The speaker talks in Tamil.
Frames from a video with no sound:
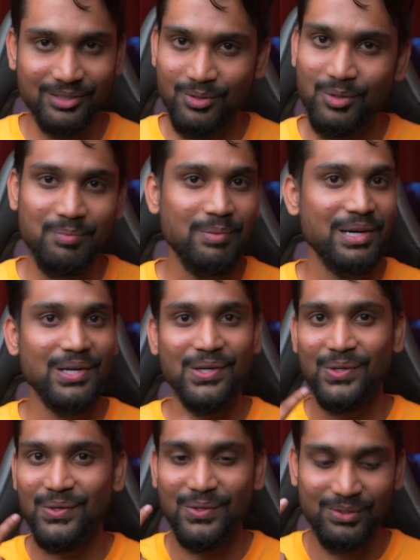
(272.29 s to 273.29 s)
குக்
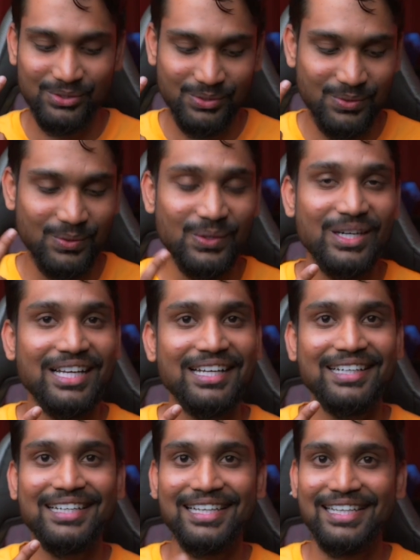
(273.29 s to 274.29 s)
பண்ணணும் ஸோ உங்களோட
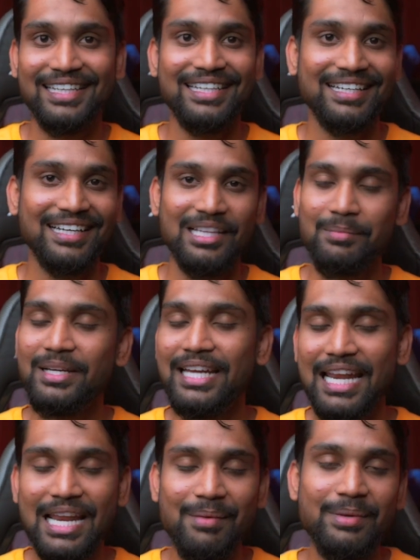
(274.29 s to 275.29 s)
க்ளீனிங் அந்த மாதிரி
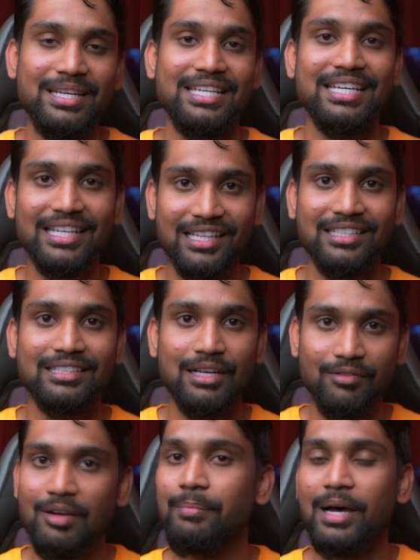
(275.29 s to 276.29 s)
எல்லாமே நீங்கள் தான்
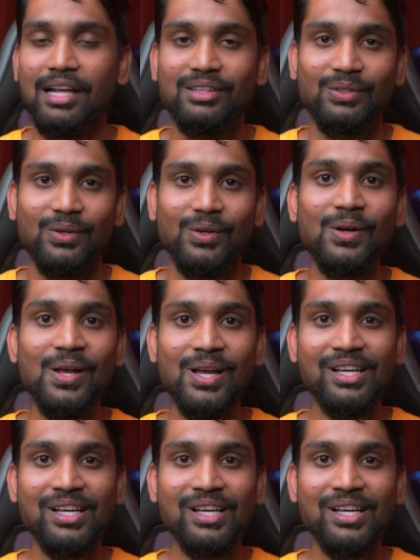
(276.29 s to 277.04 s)
செல்ஃபாக பார்த்துக்கணும்